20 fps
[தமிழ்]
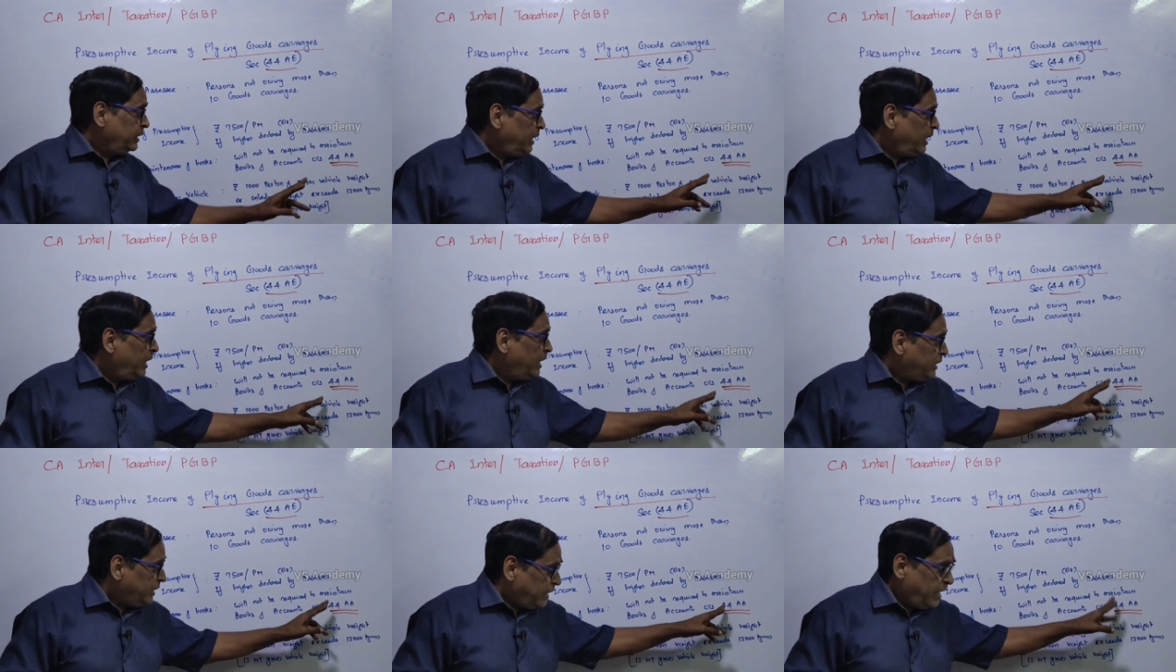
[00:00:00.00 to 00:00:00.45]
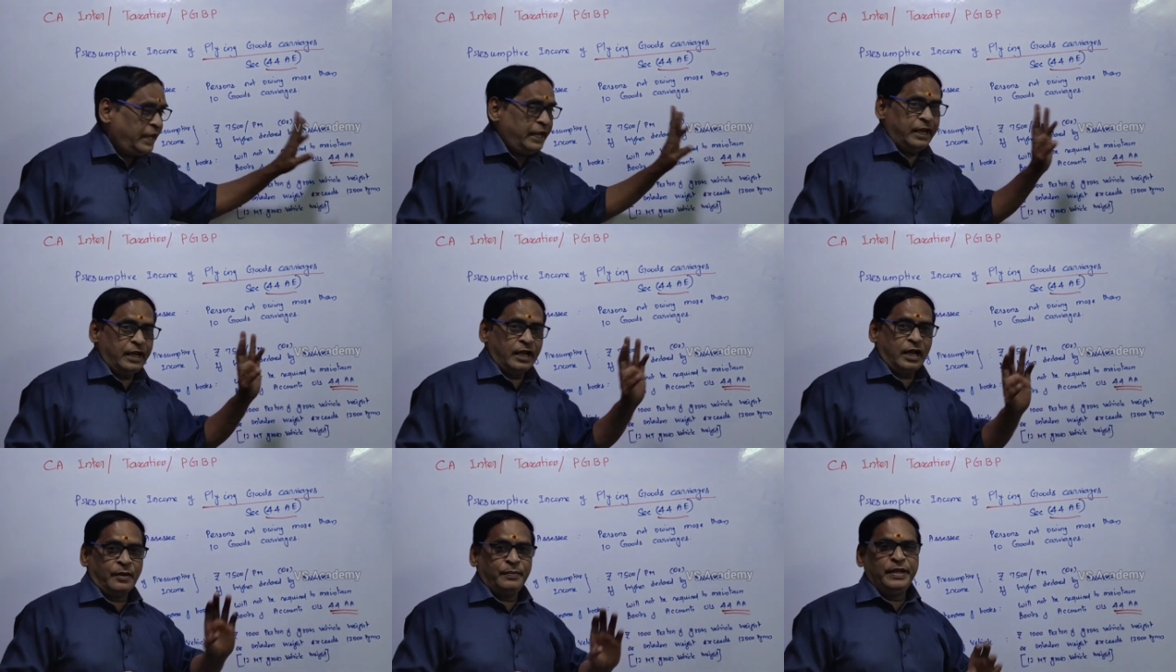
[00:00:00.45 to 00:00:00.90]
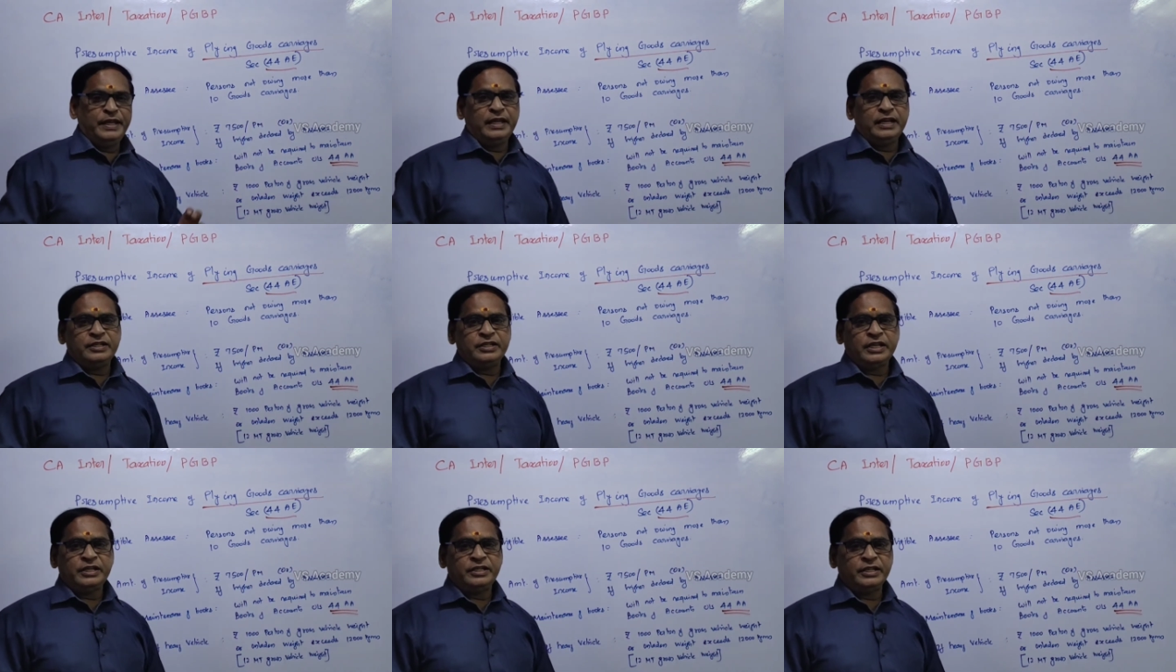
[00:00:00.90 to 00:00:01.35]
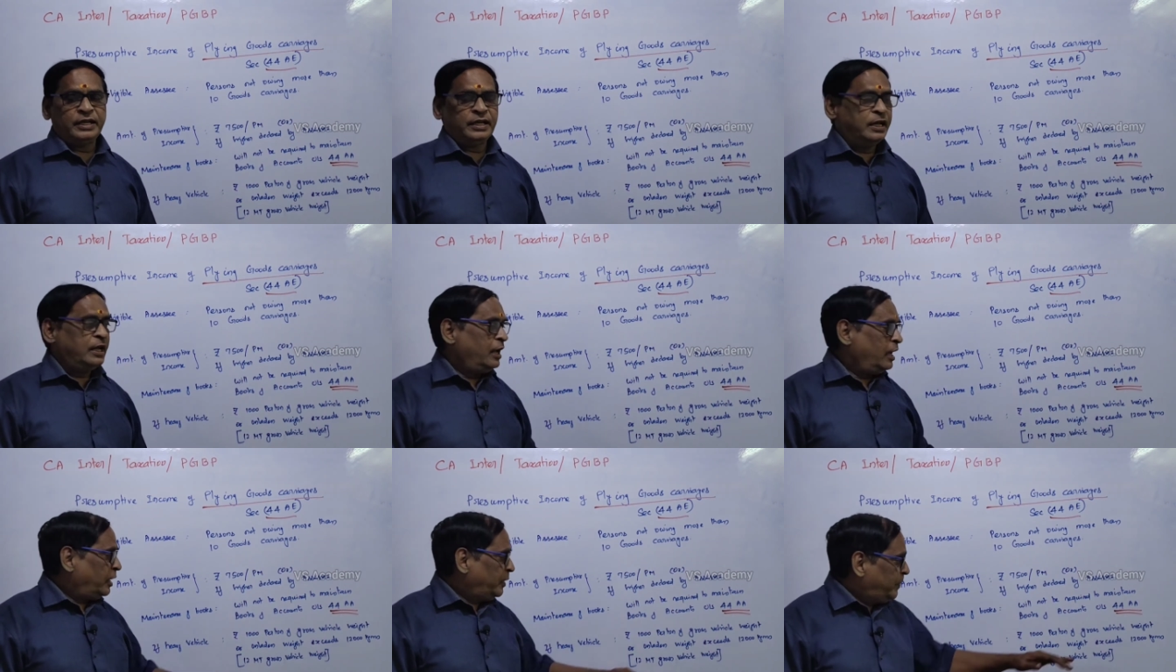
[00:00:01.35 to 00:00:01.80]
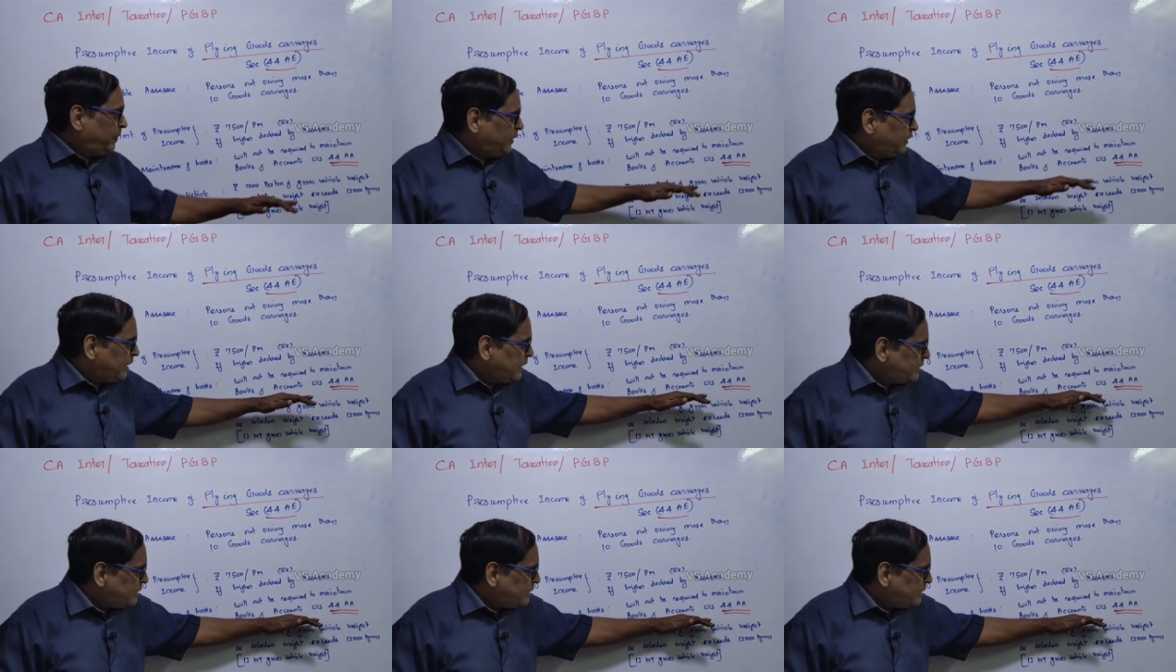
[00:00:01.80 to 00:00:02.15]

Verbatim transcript: ஏஏ அப்படிங்கிற செக்ஷன் இப்போ இந்த